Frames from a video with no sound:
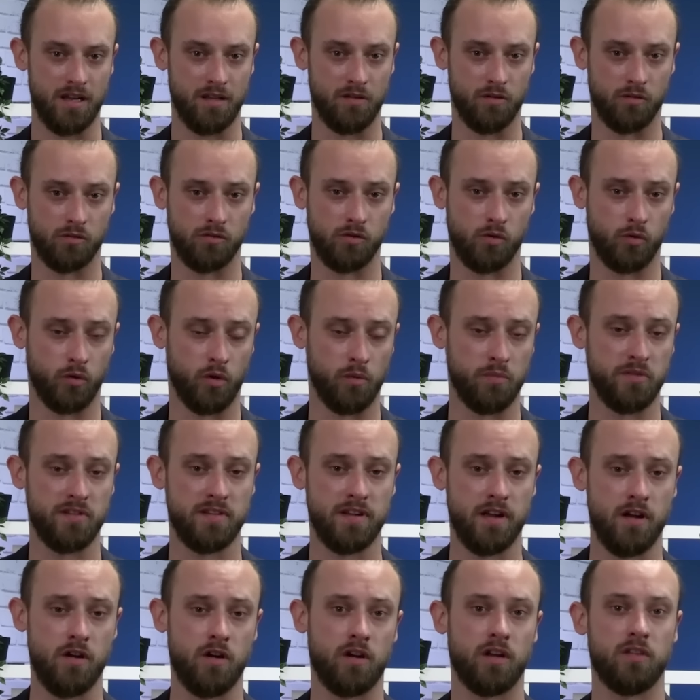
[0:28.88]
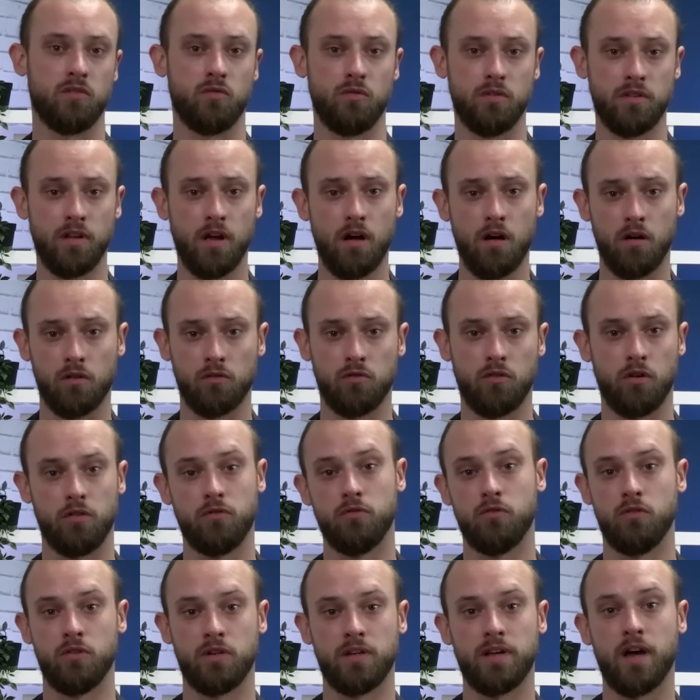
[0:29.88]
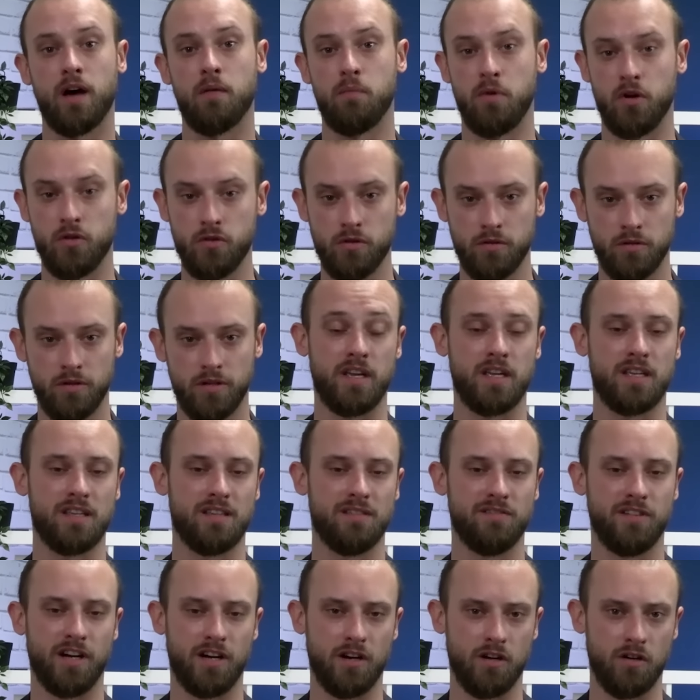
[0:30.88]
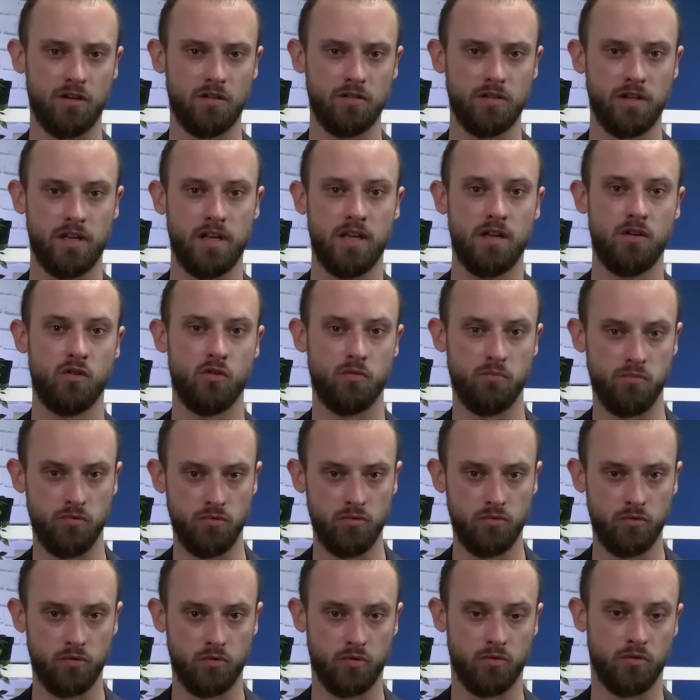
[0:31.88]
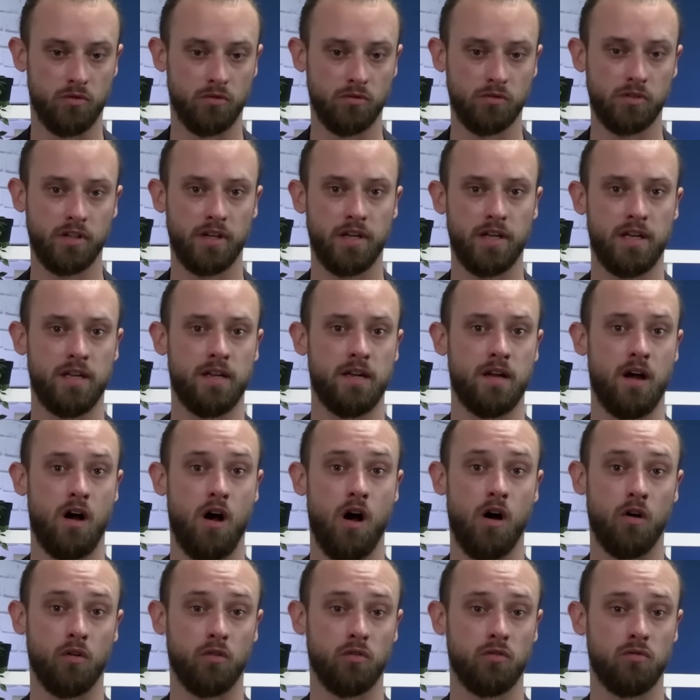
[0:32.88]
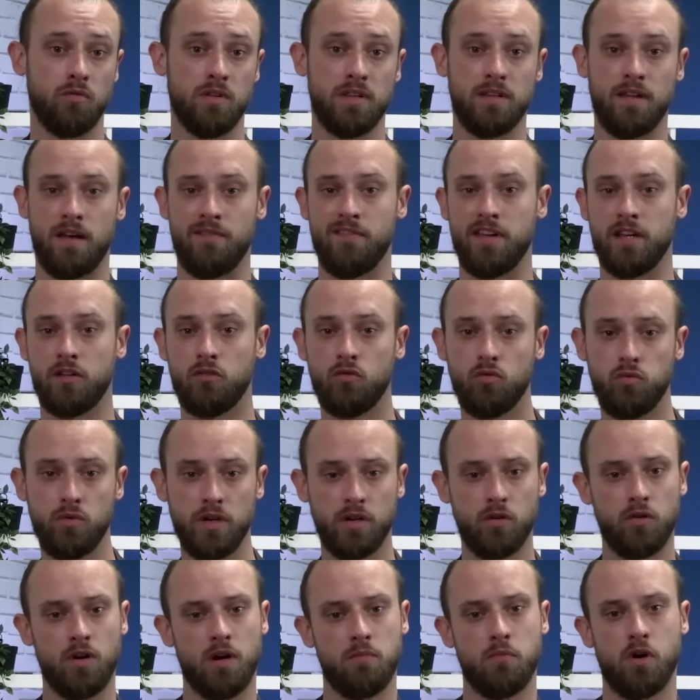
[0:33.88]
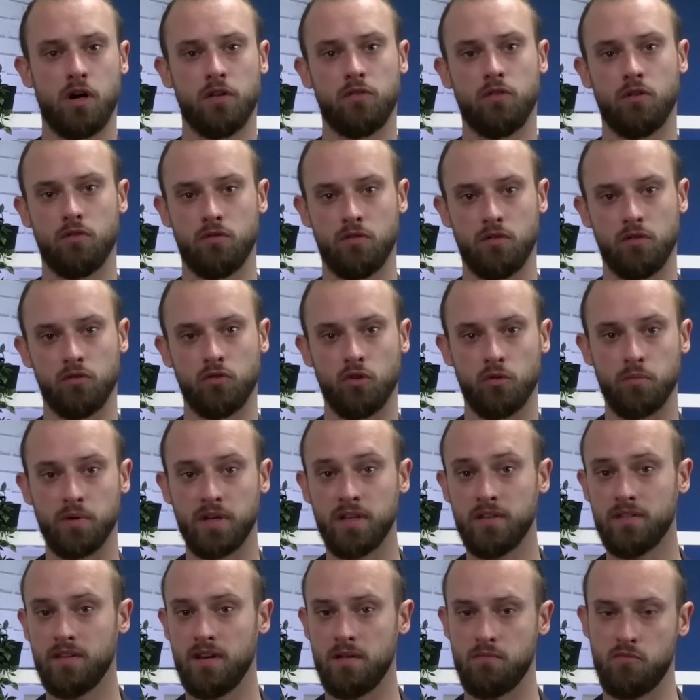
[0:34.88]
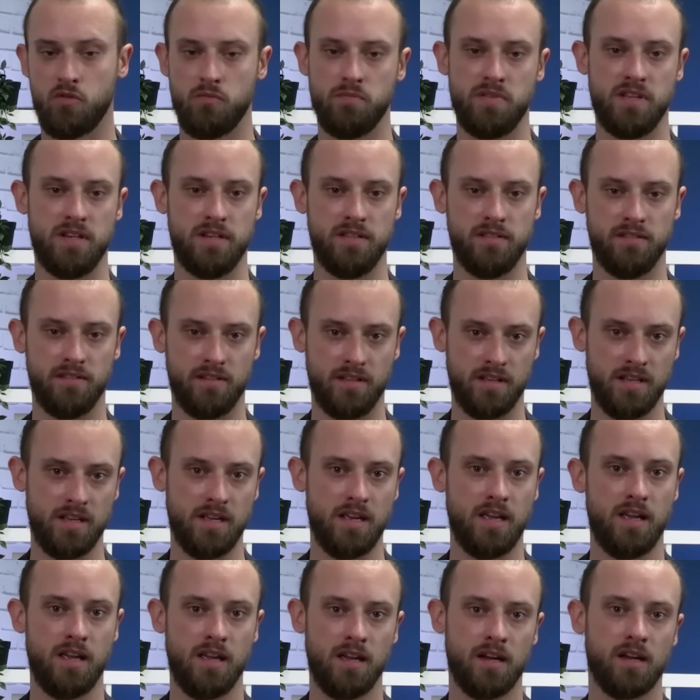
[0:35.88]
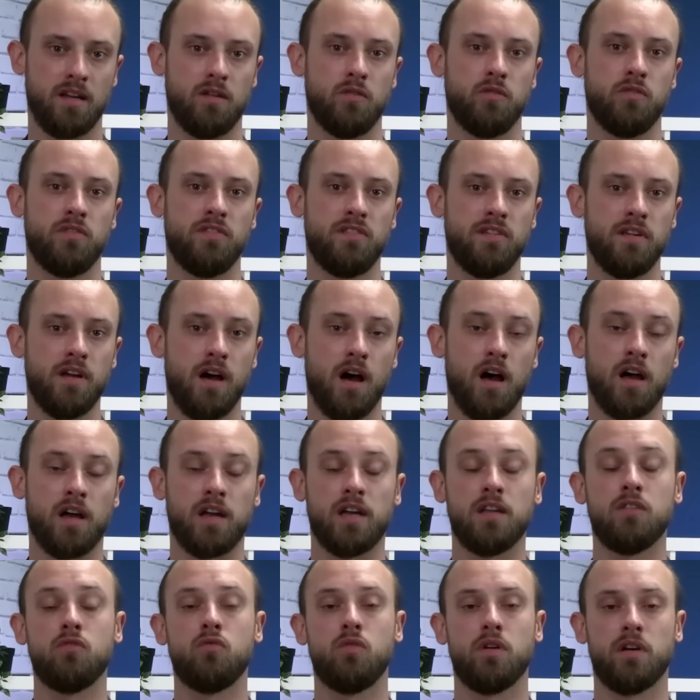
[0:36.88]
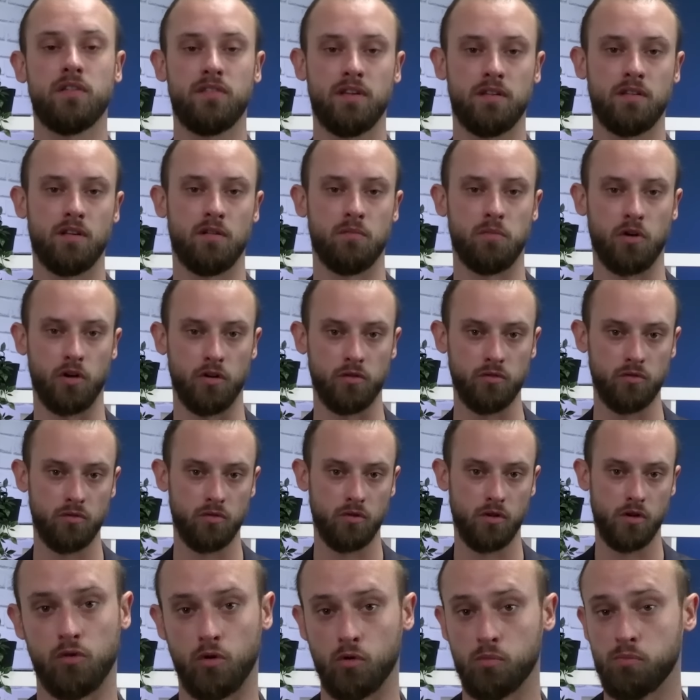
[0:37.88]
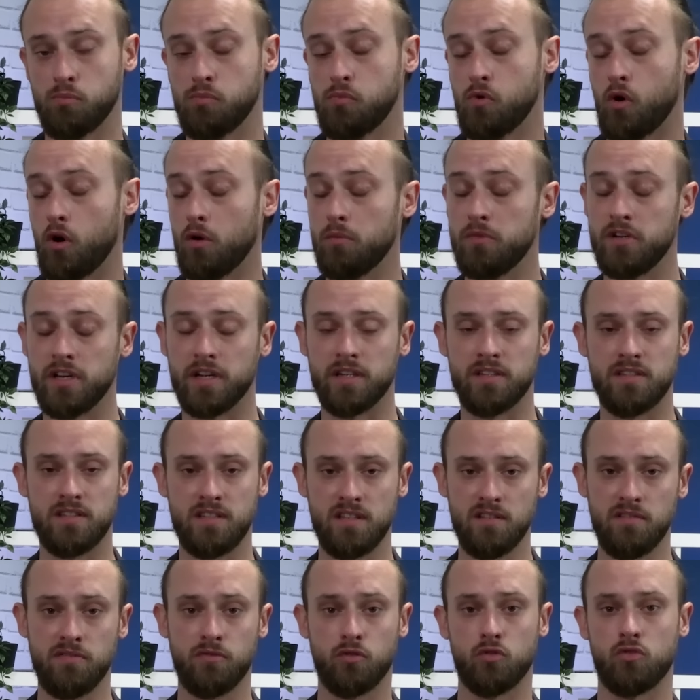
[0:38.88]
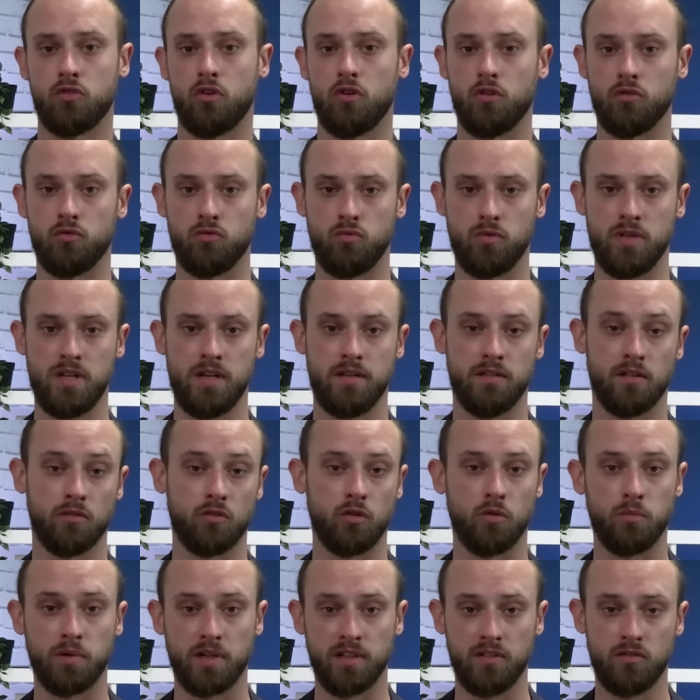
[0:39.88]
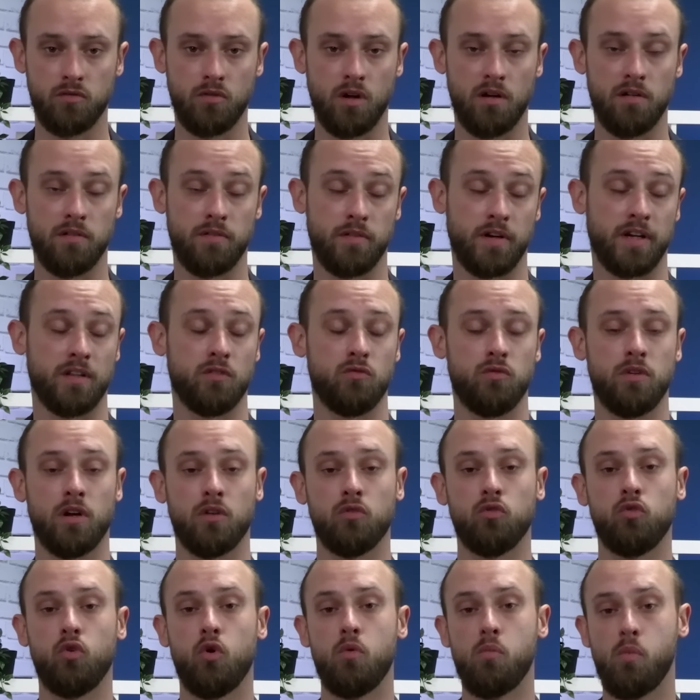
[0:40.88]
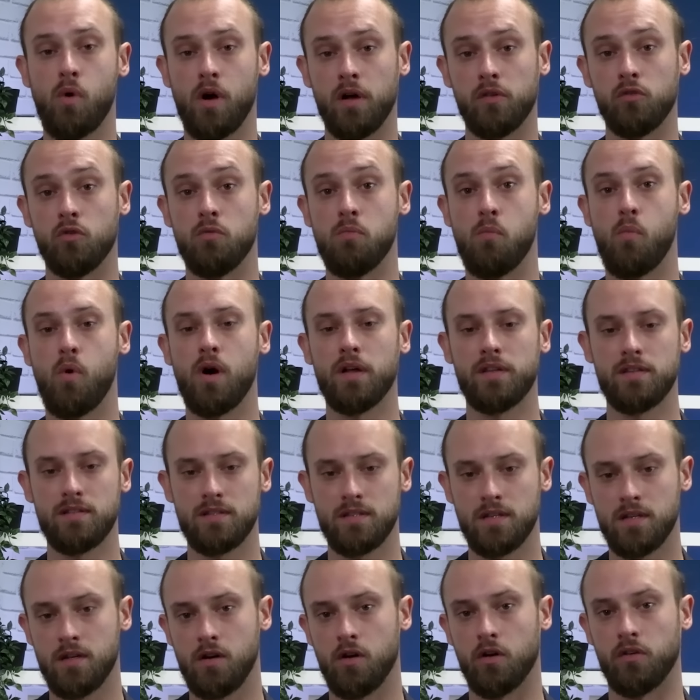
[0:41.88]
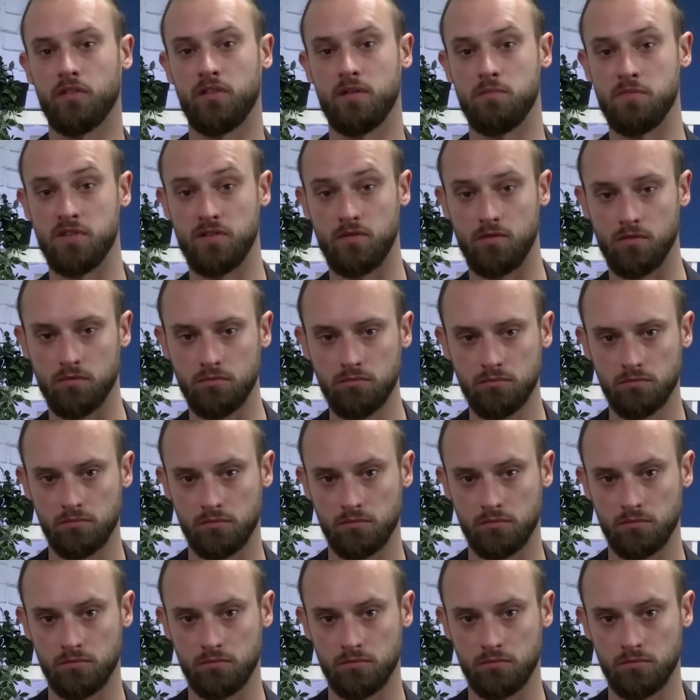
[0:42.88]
Et donc on obtient un résultat en tonnes de carbone équivalent. Et le but donc est ensuite avec tous les collaborateurs de l'entreprise, les mobiliser et réussir à réduire cette empreinte. Donc pour objectif aujourd'hui, les entreprises doivent réduire d'au moins de moitié leurs émissions